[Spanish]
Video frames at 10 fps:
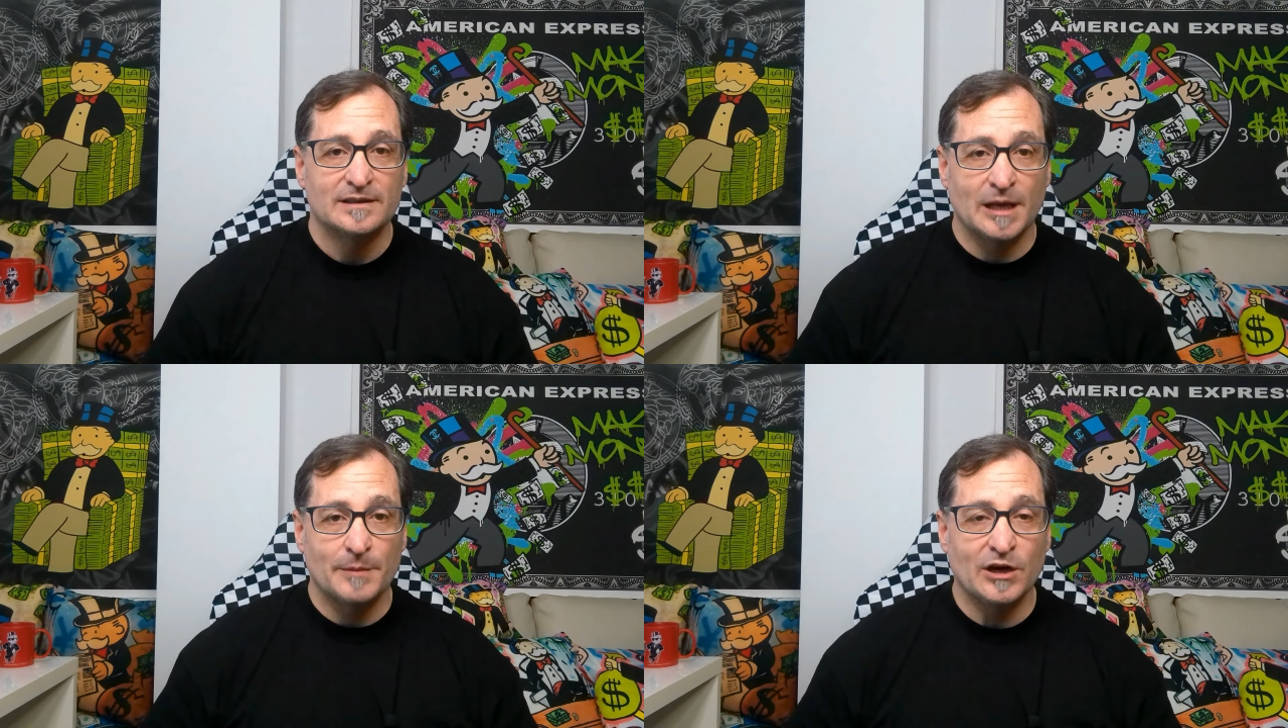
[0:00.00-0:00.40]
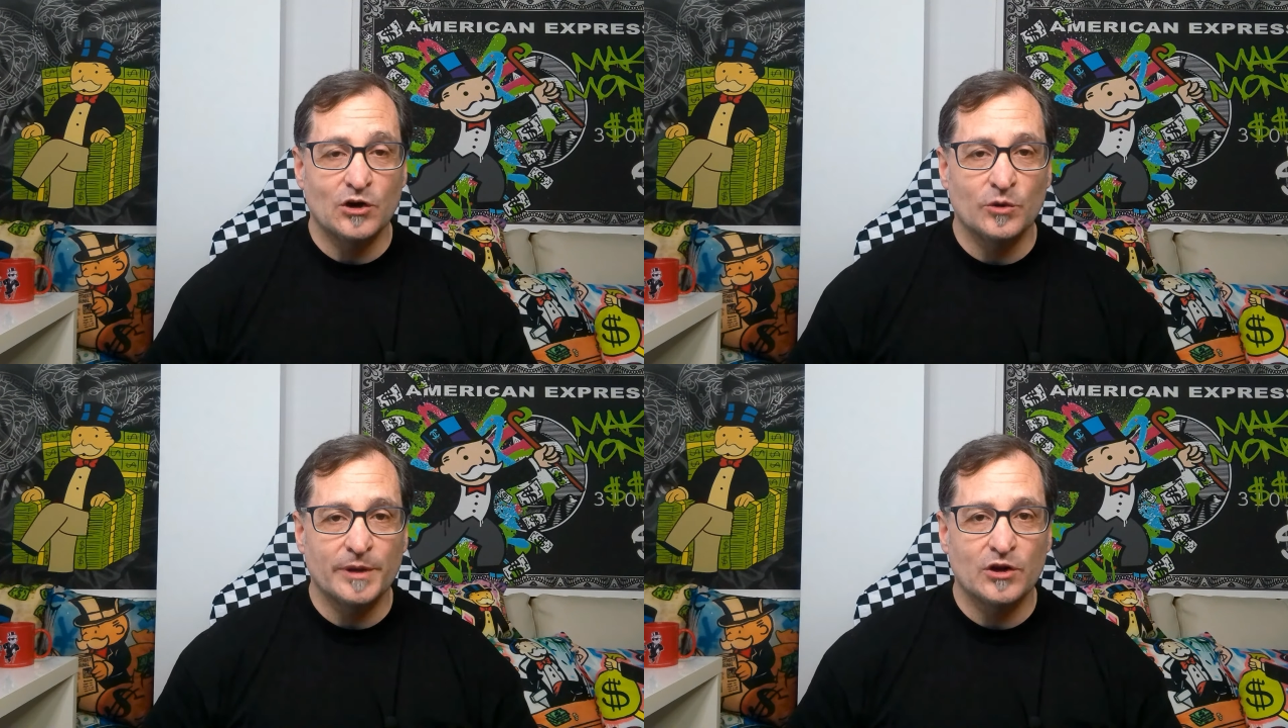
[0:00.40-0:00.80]
También el
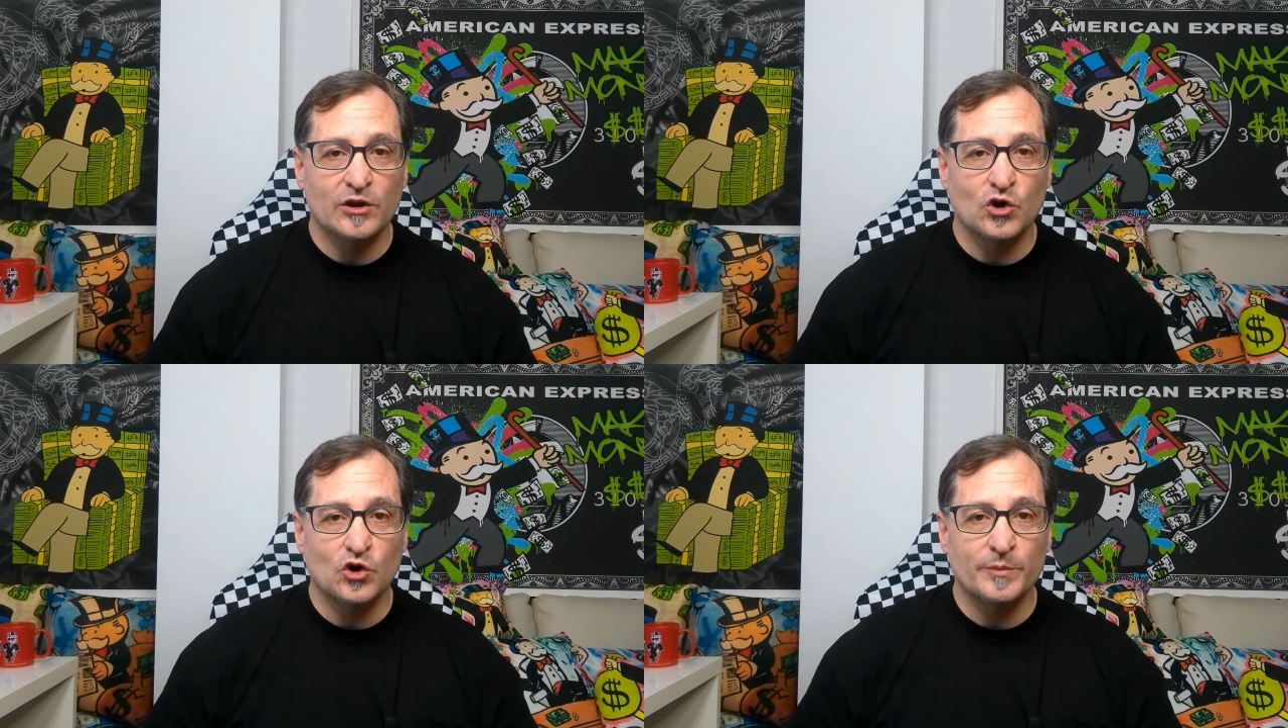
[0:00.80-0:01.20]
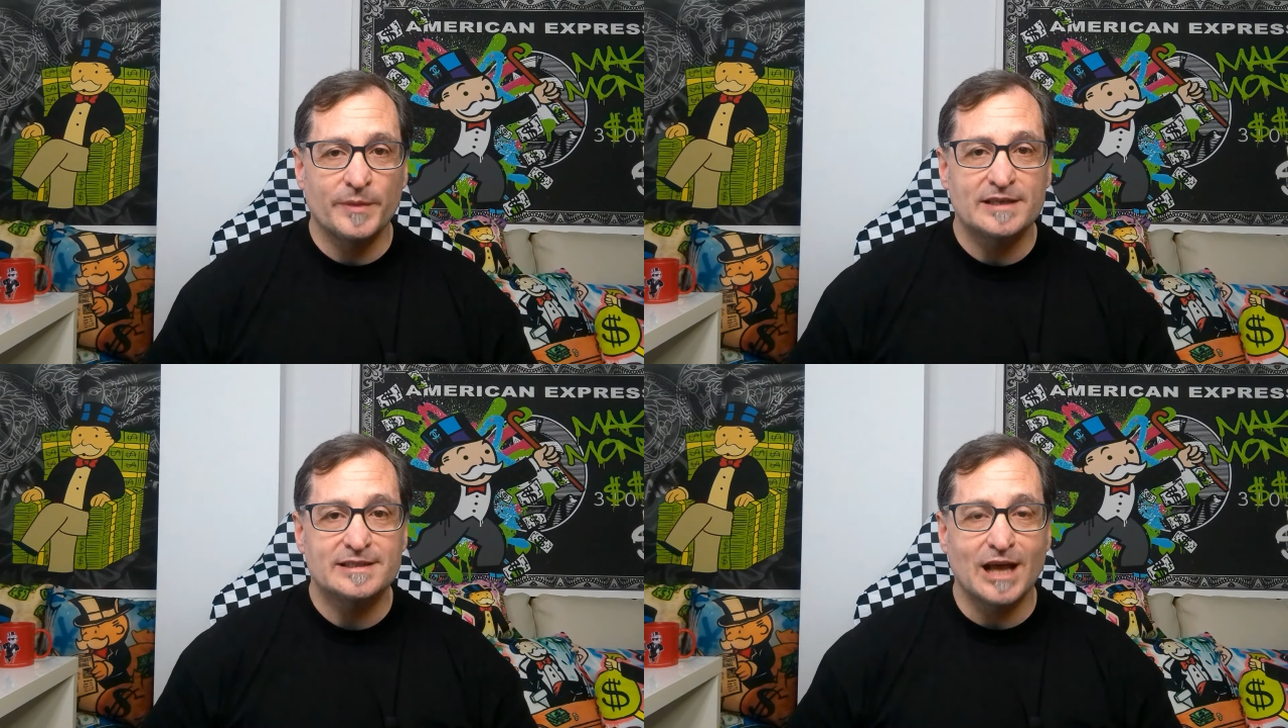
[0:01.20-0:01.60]
gobierno de
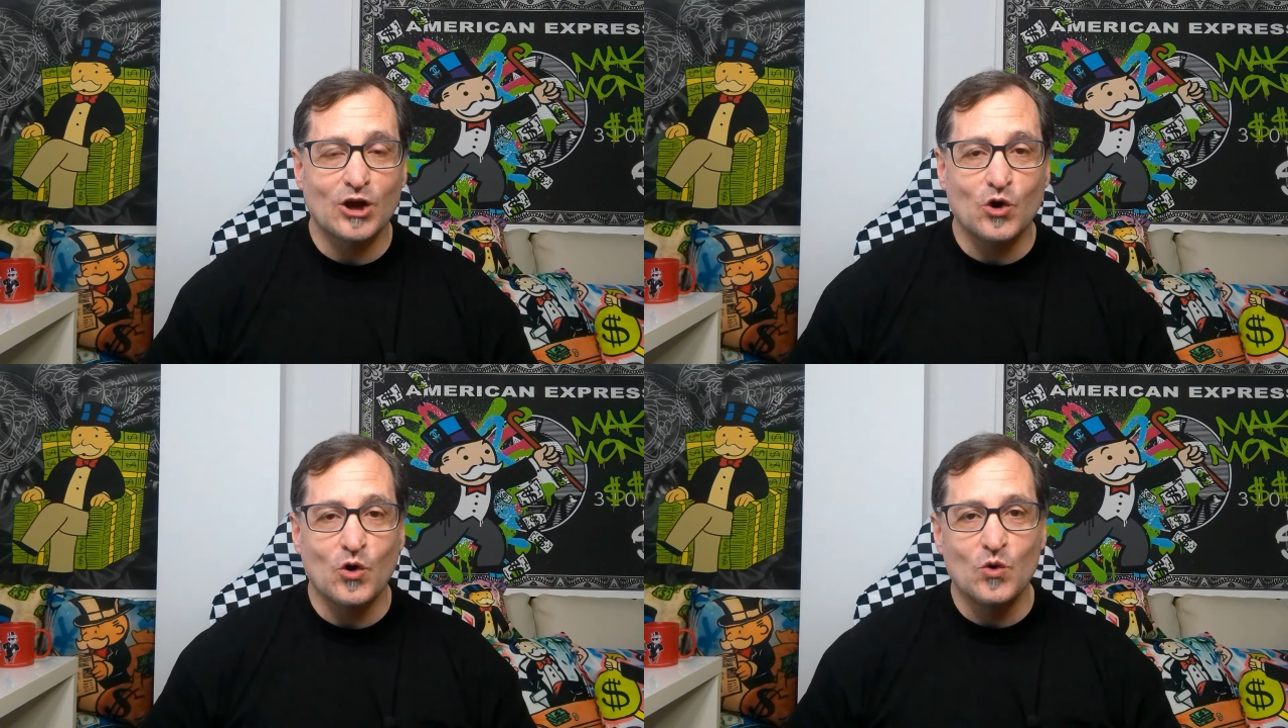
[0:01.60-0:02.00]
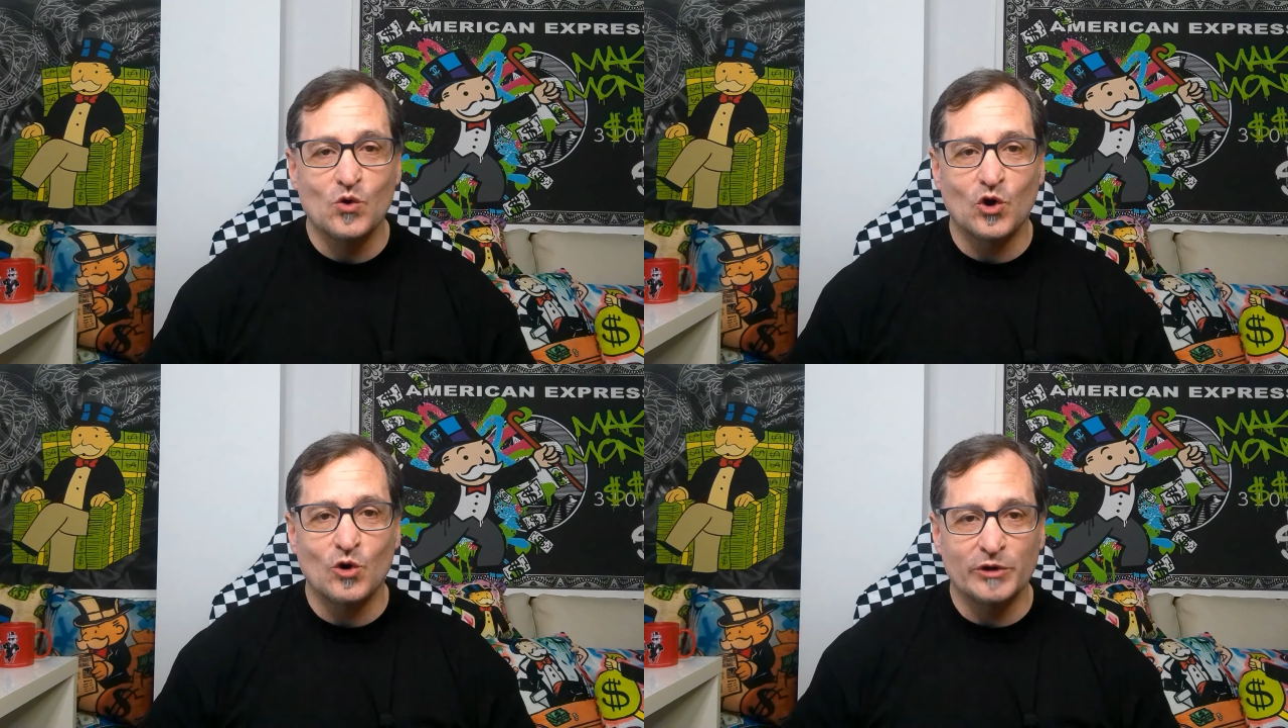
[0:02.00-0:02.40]
Colombia sacó un
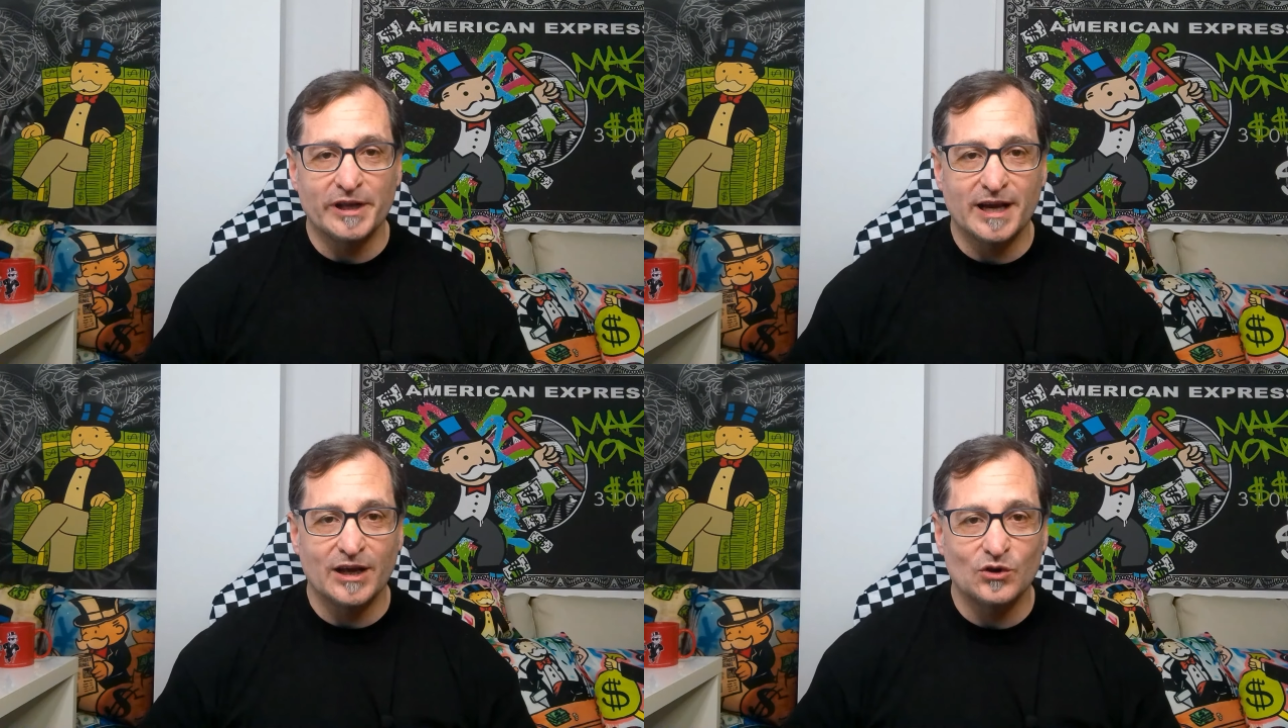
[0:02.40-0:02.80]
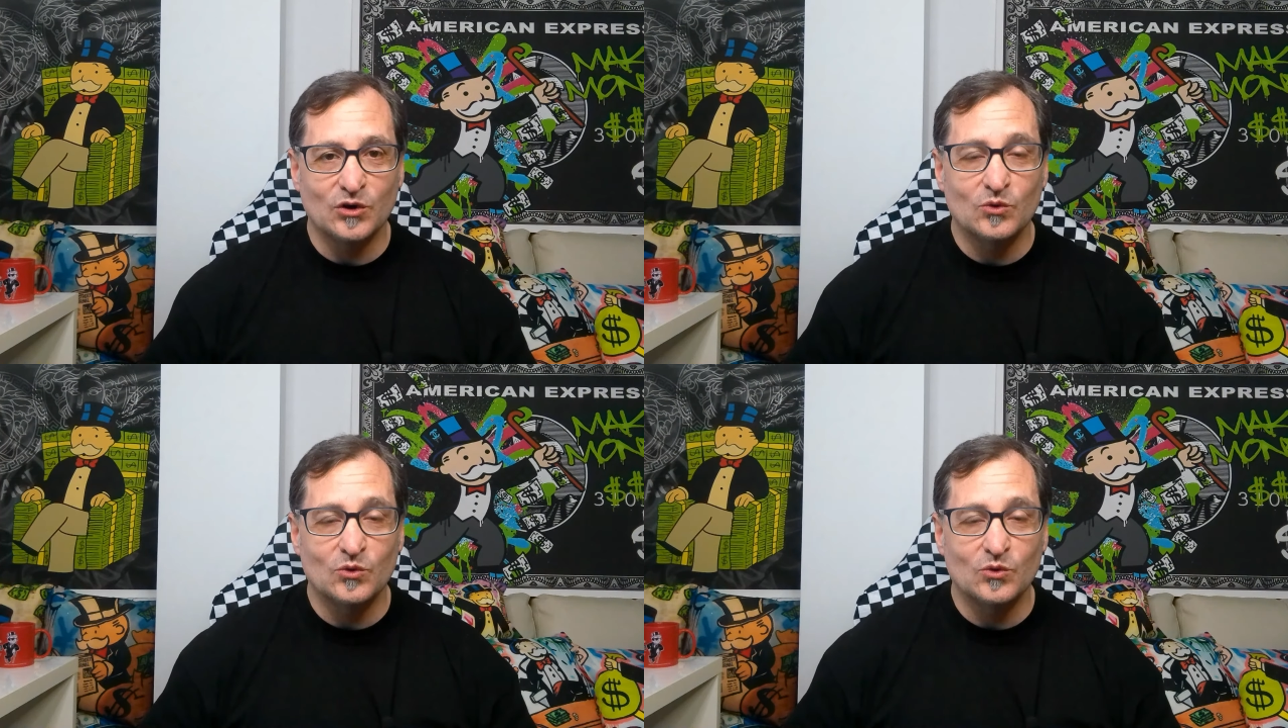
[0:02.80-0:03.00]
comunicado,